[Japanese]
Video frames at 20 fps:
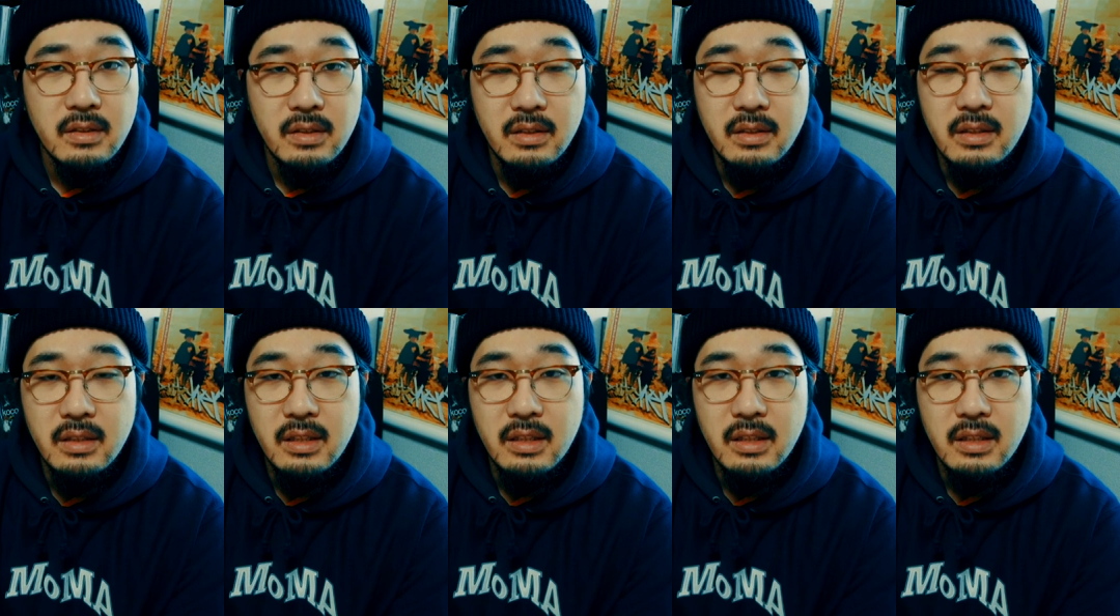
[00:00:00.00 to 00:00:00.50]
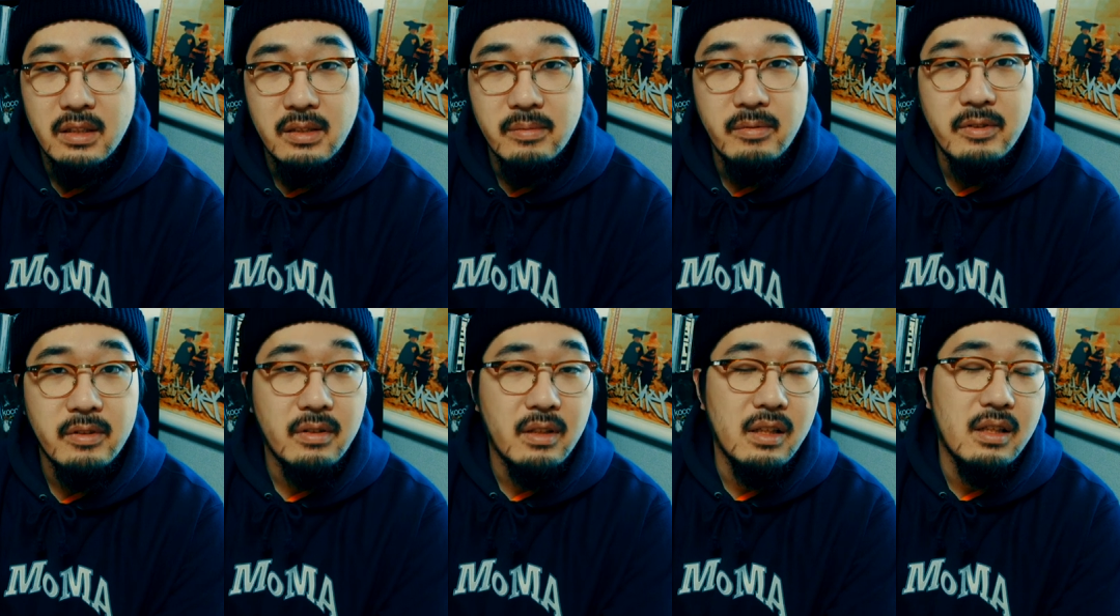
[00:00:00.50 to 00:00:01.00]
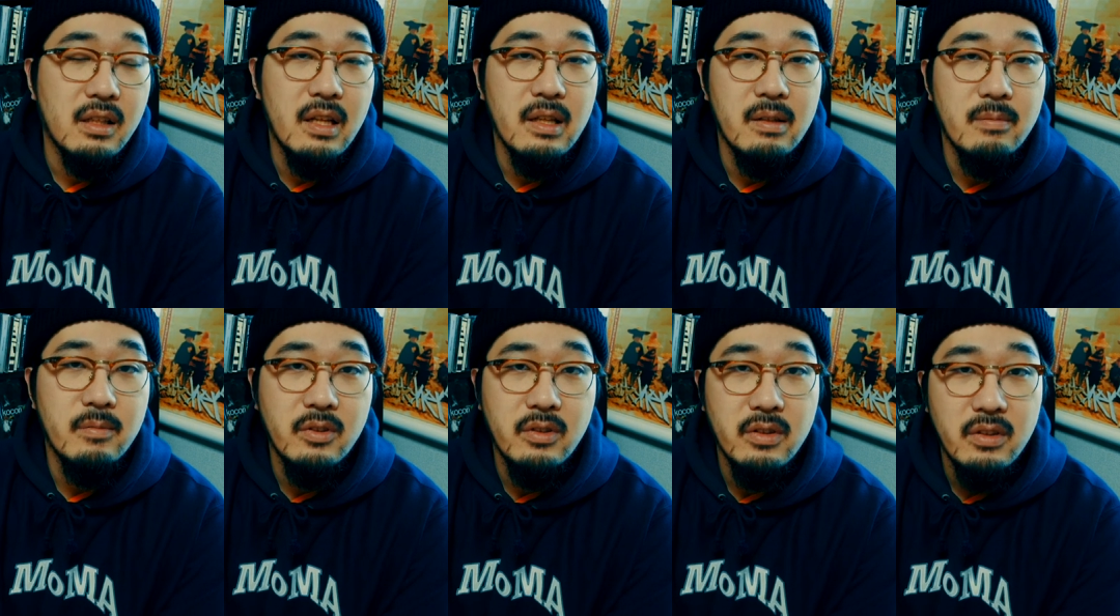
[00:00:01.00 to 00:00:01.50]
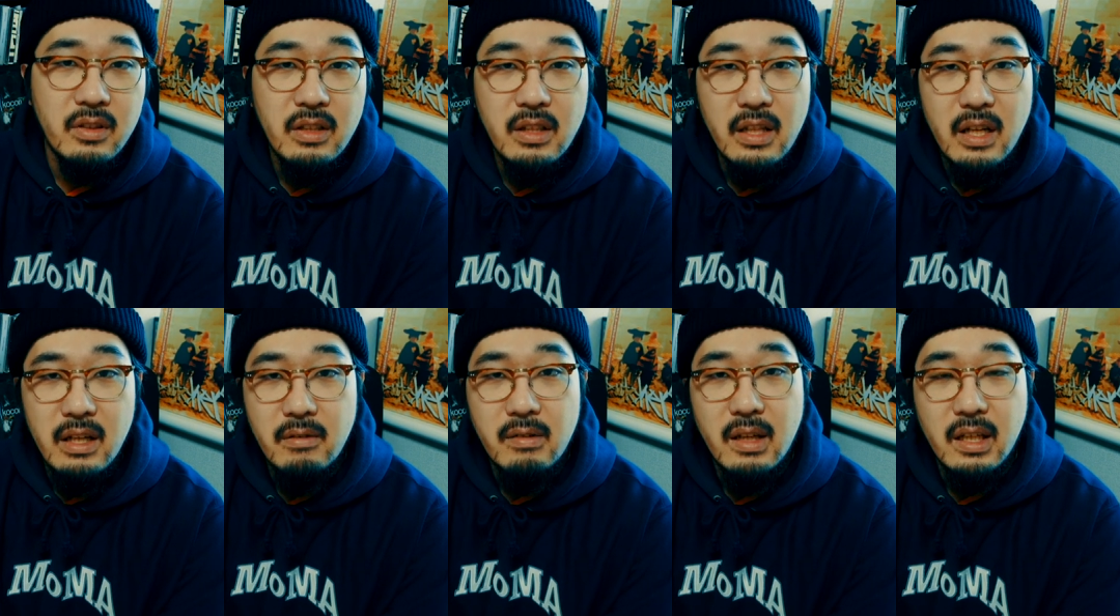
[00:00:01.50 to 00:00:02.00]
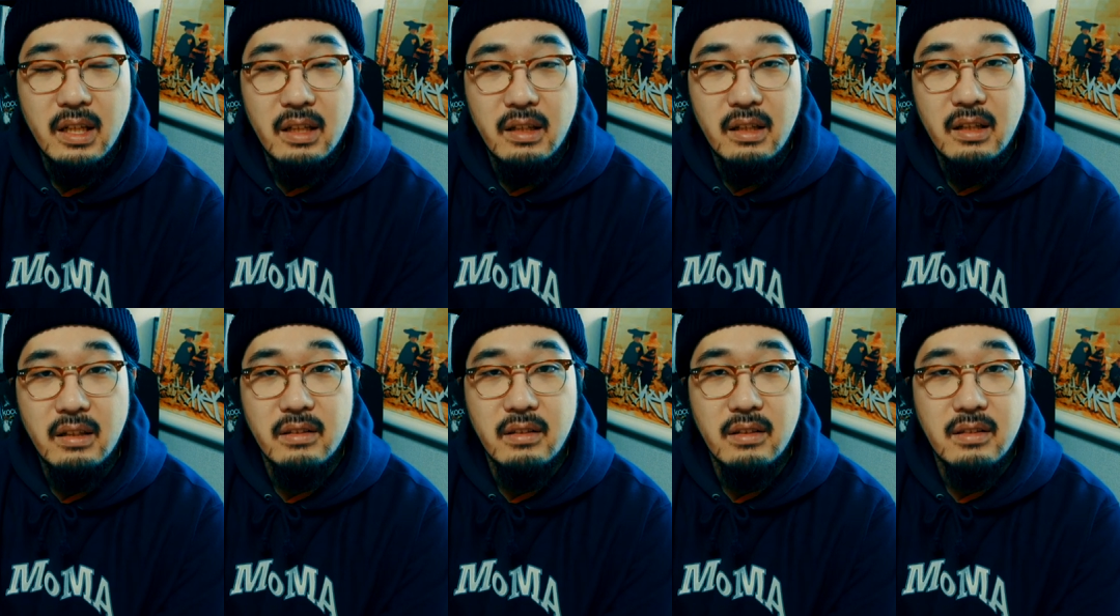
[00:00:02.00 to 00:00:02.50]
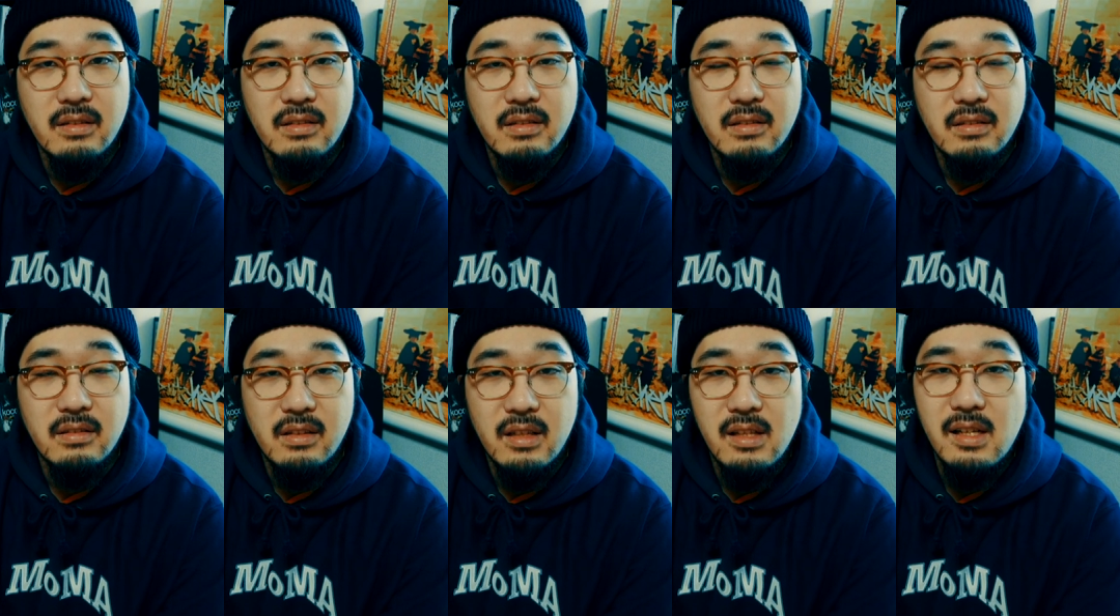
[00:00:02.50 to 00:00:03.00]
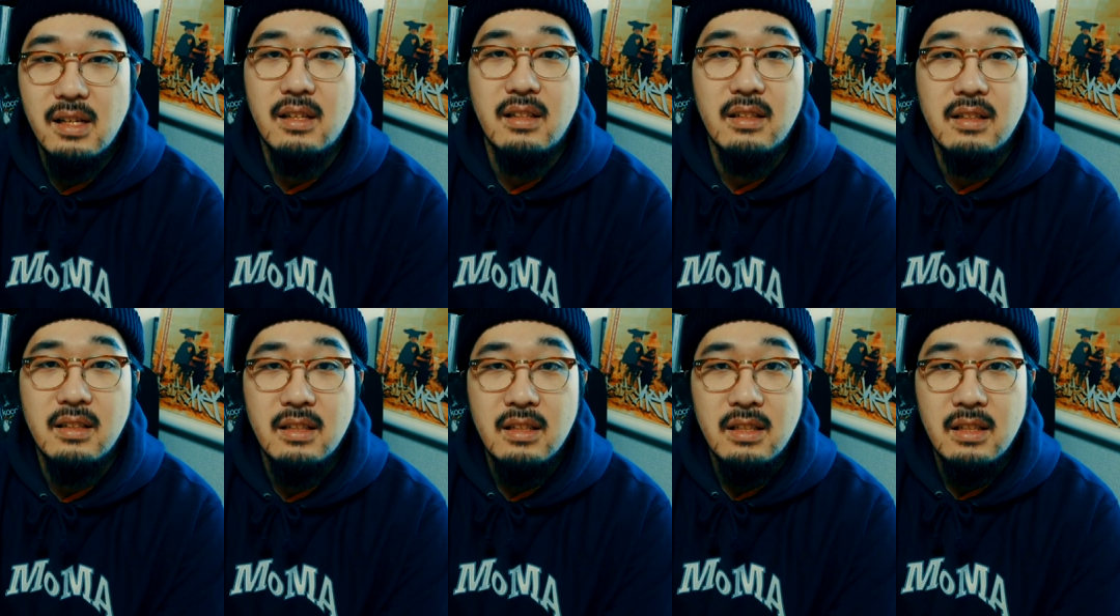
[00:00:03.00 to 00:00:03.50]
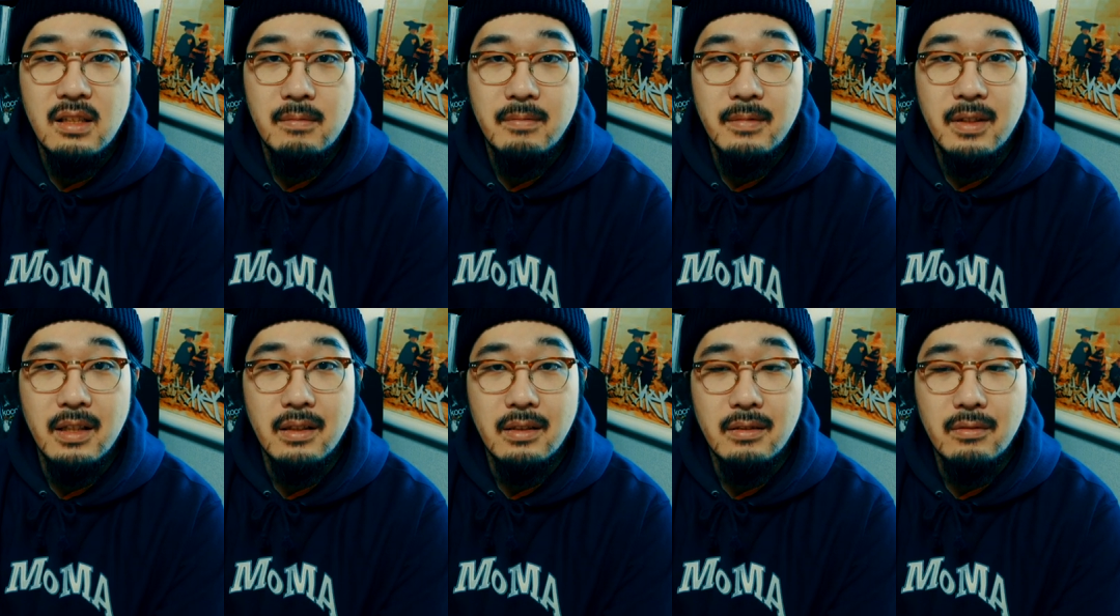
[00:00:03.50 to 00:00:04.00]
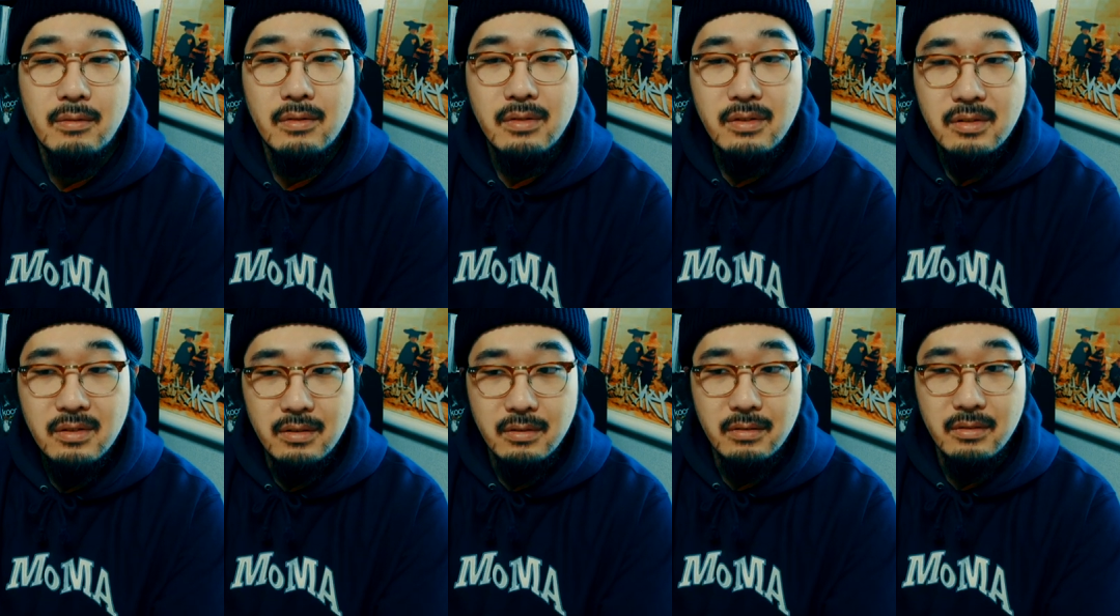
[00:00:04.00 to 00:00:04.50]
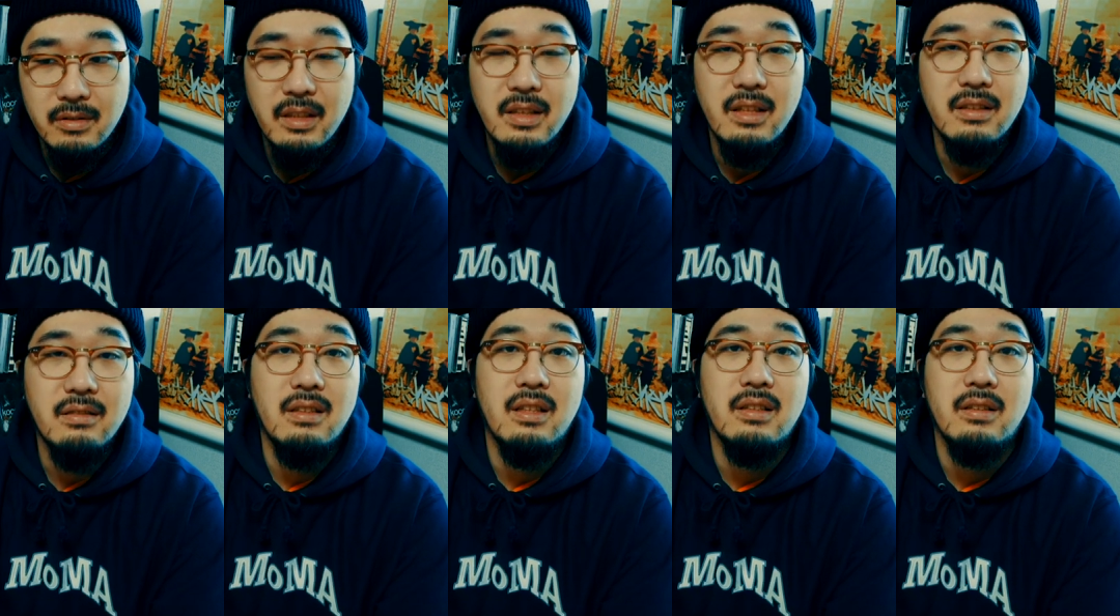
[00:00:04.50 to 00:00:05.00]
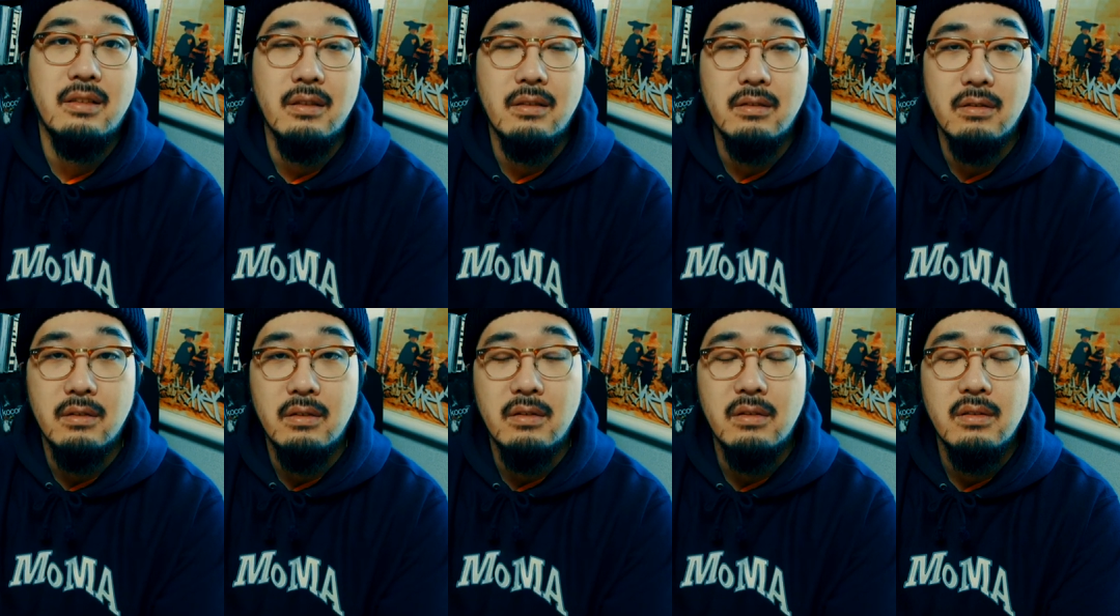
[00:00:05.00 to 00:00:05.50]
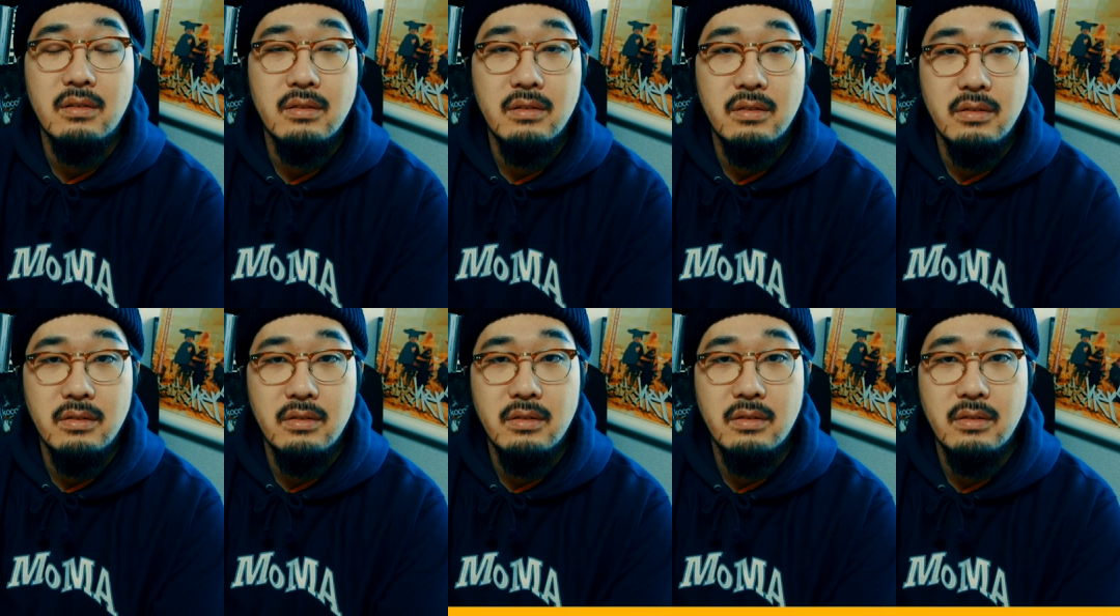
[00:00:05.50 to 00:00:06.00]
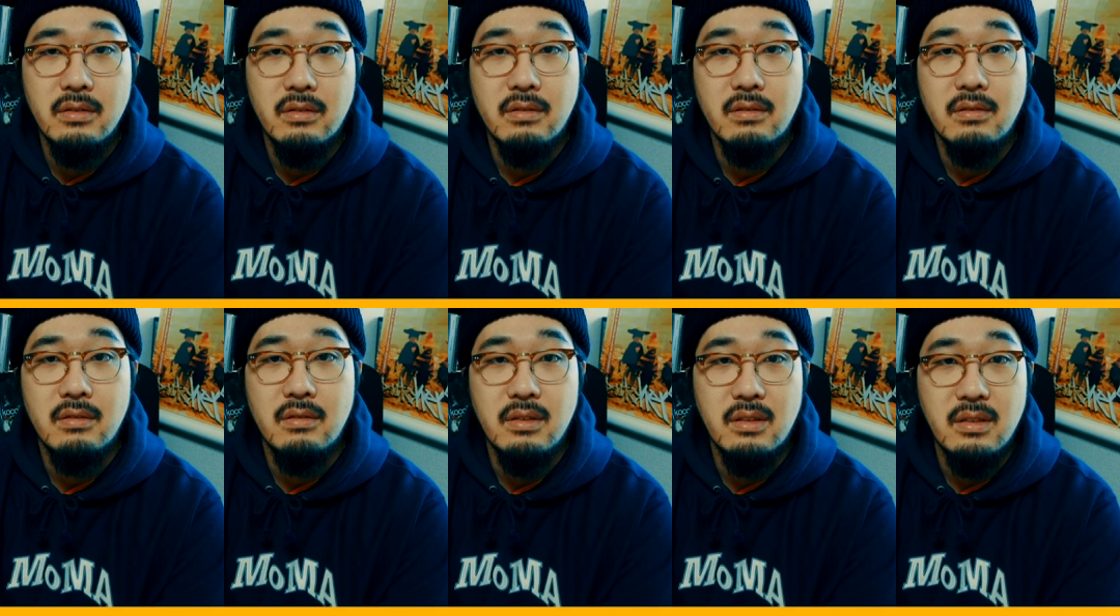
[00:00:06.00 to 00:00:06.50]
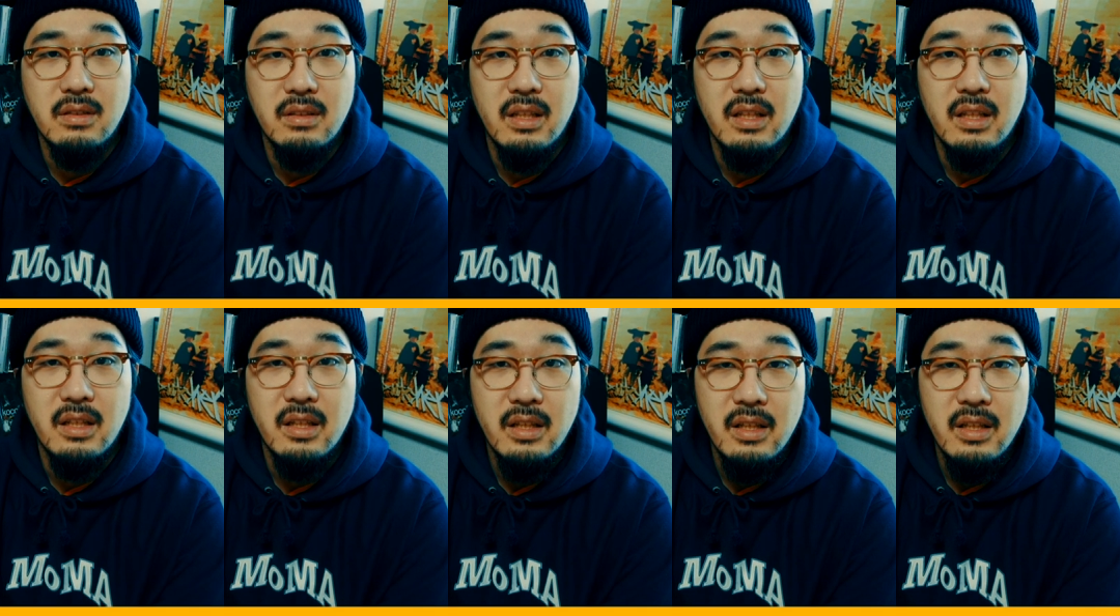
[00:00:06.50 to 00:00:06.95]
えー、自分の体に戻れないわけなんですが、まあホストを打てなくなってるというところですね。